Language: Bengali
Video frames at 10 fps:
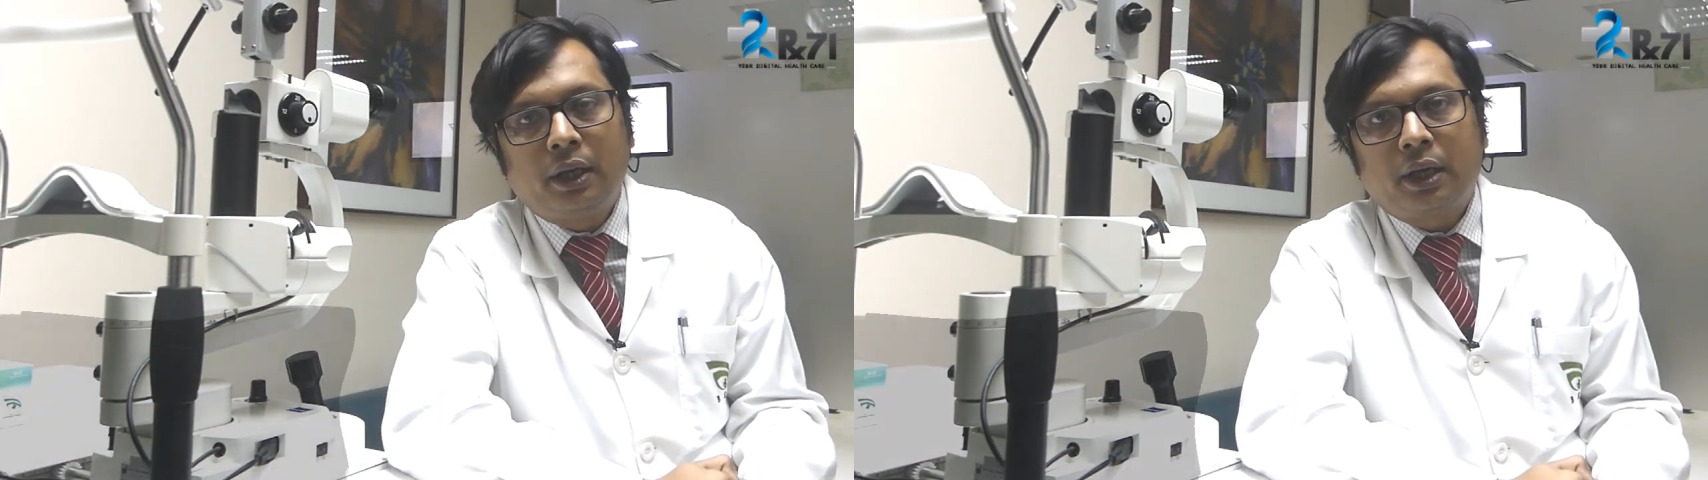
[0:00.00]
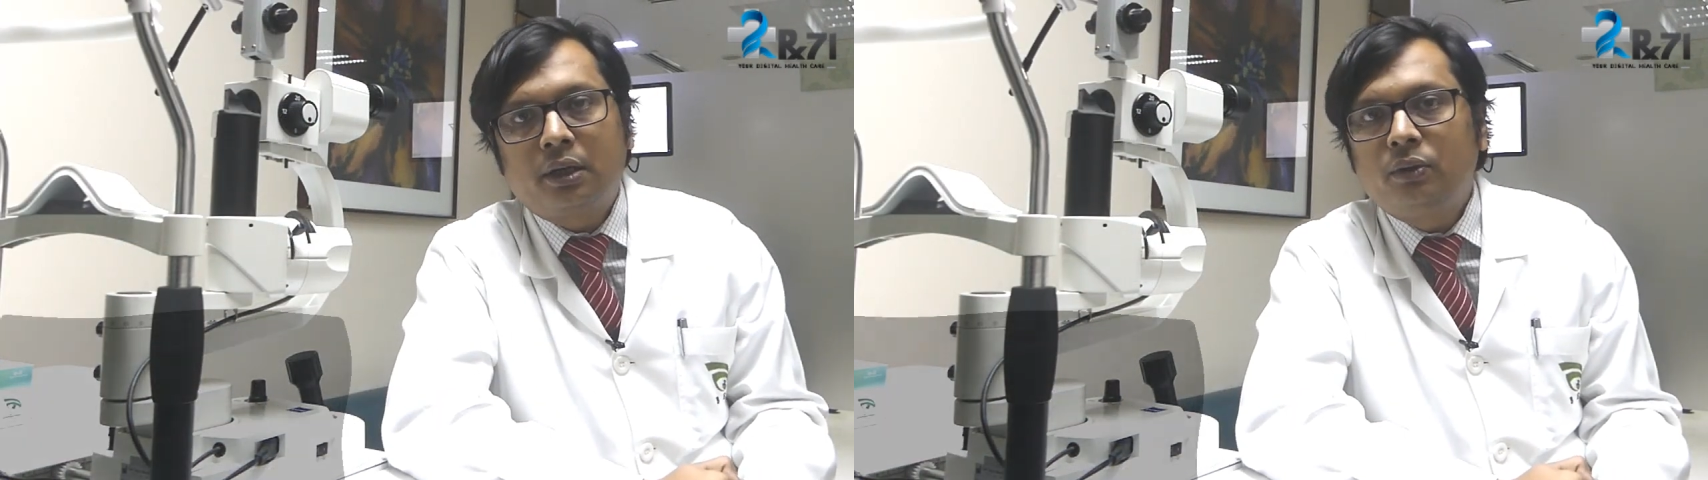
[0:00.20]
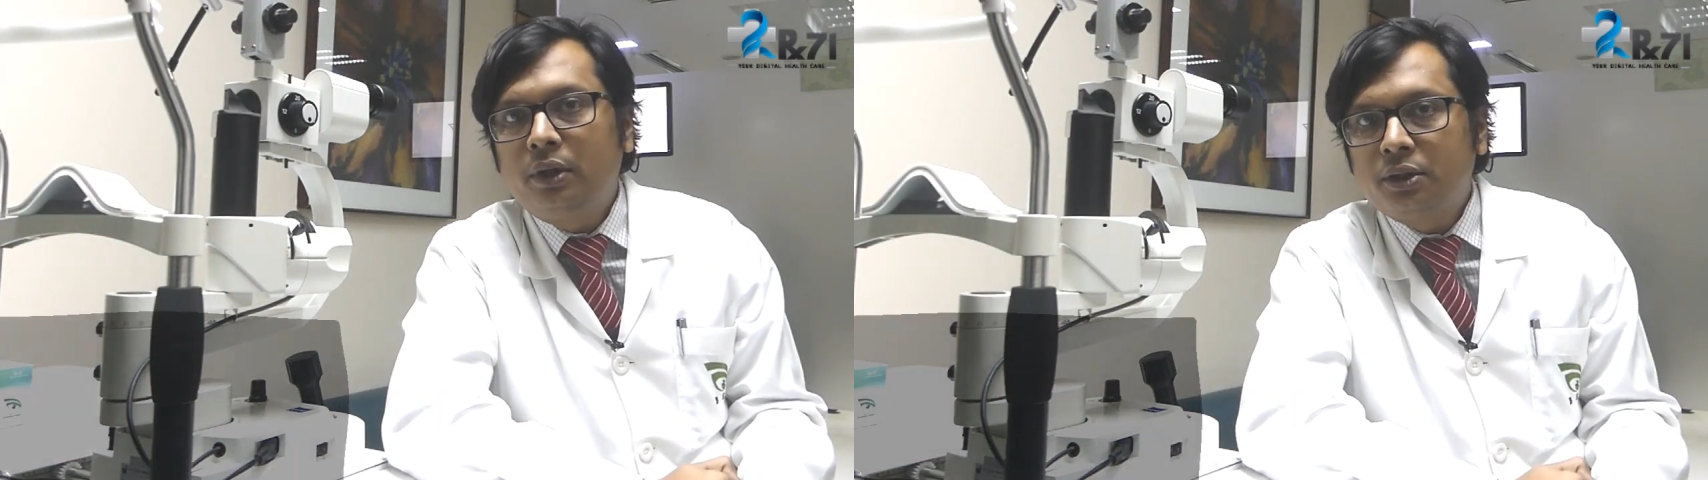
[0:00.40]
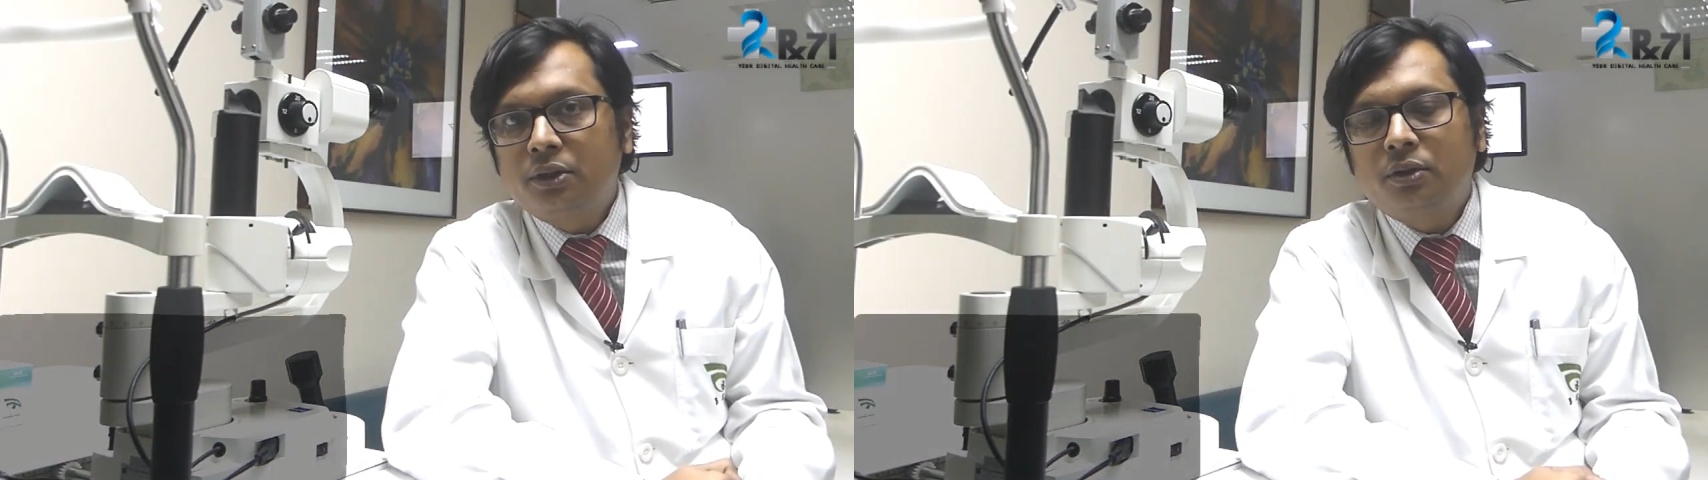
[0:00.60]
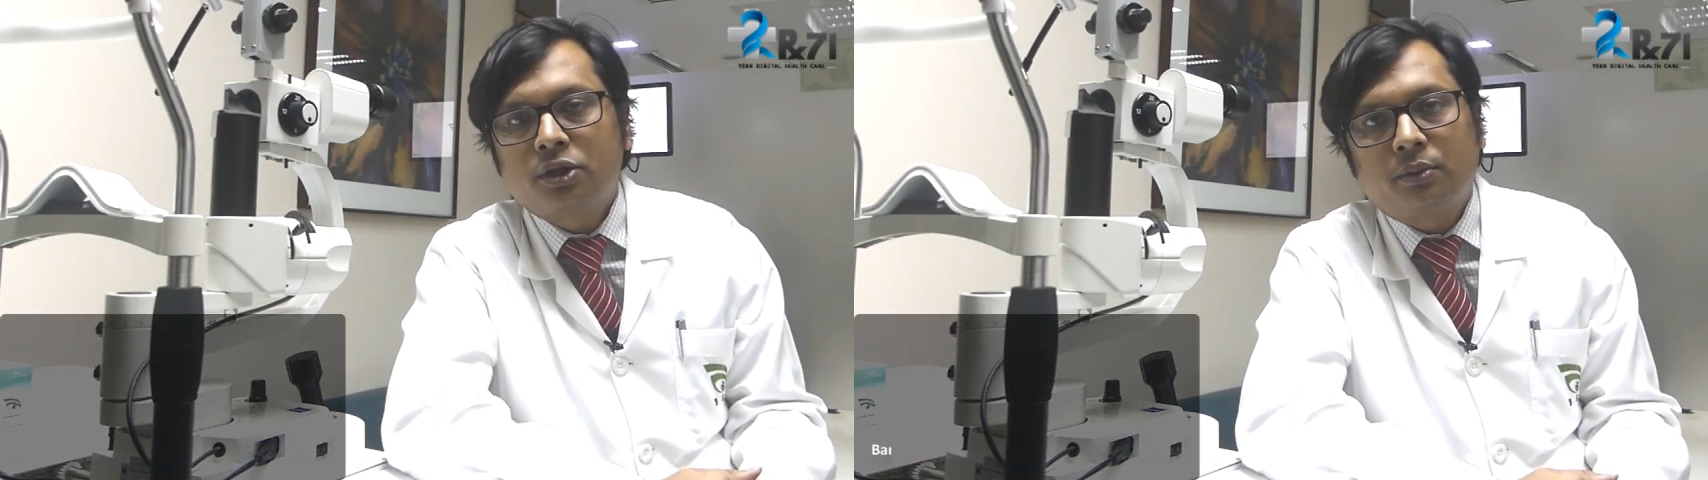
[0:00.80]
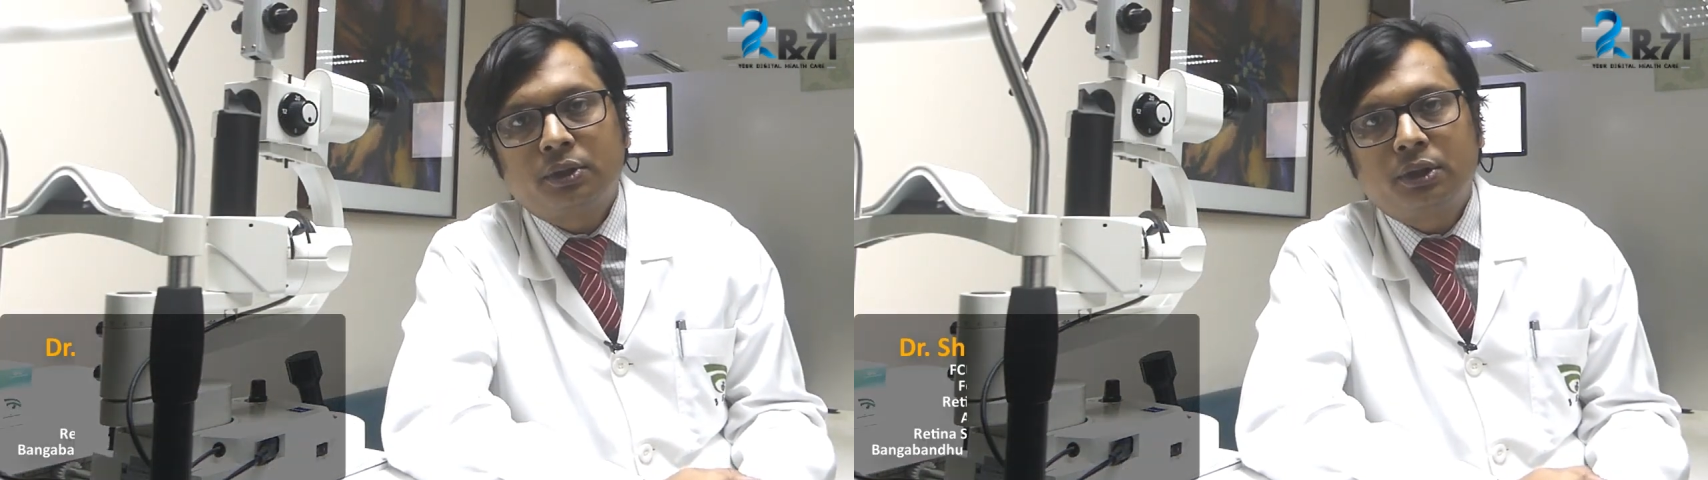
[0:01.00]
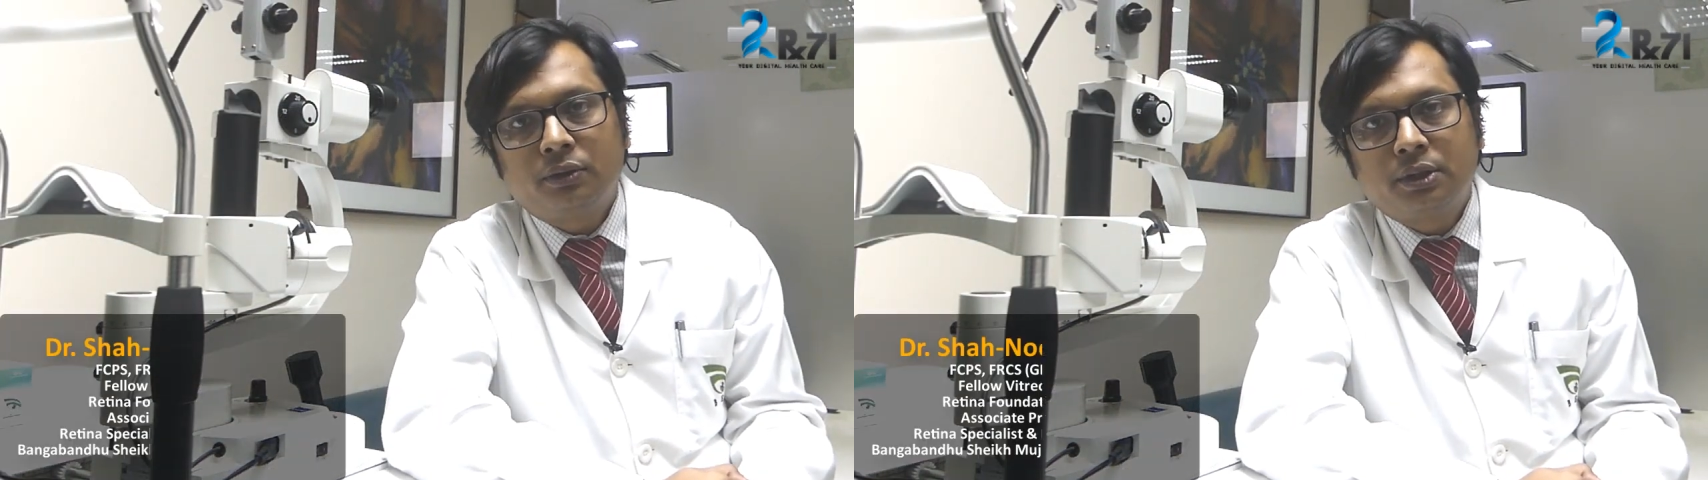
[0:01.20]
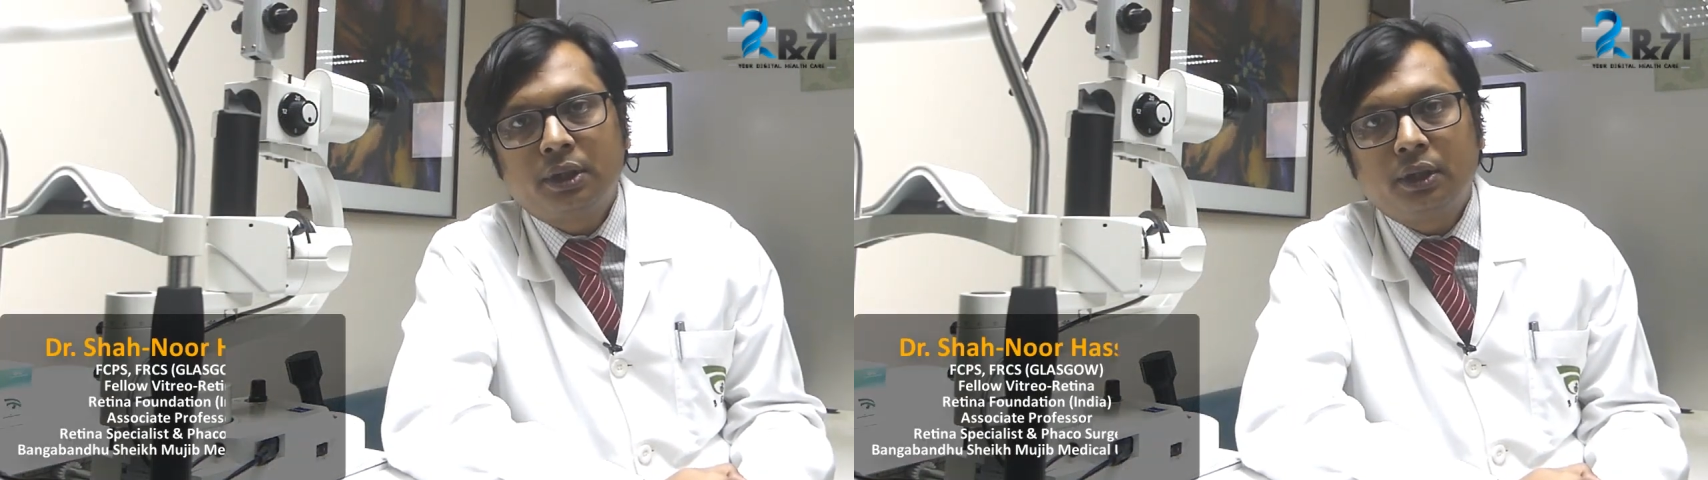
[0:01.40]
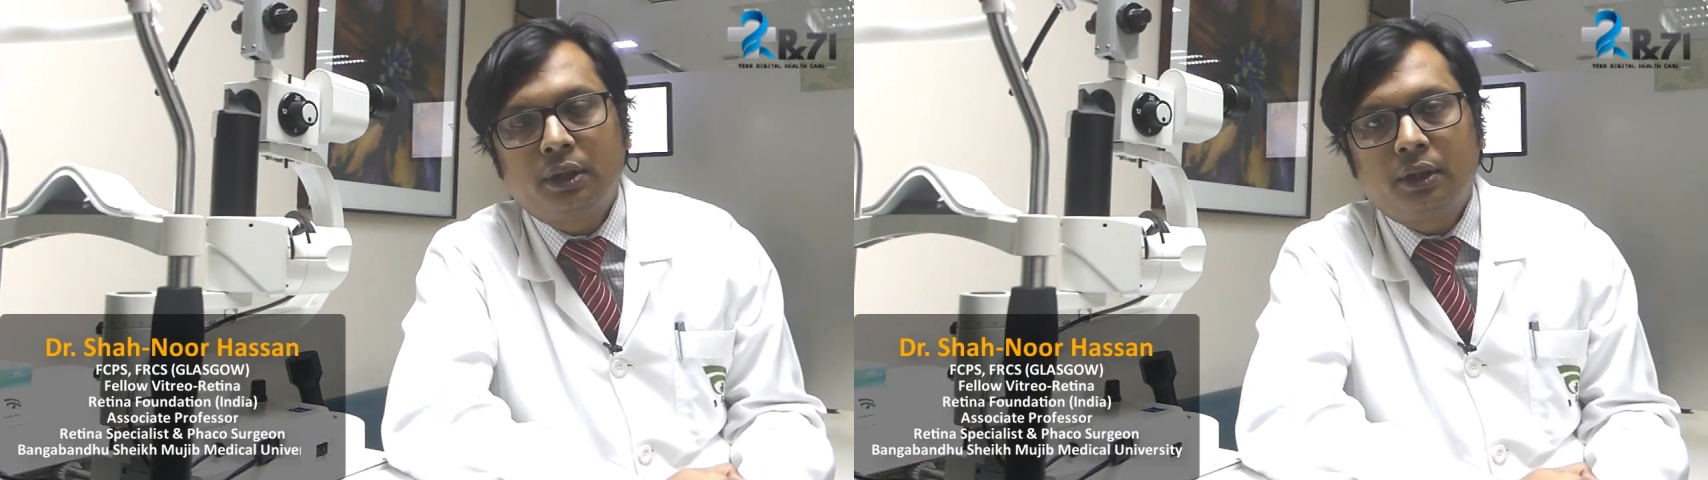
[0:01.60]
একটা উল্লেখযোগ্য সমস্যা হচ্ছে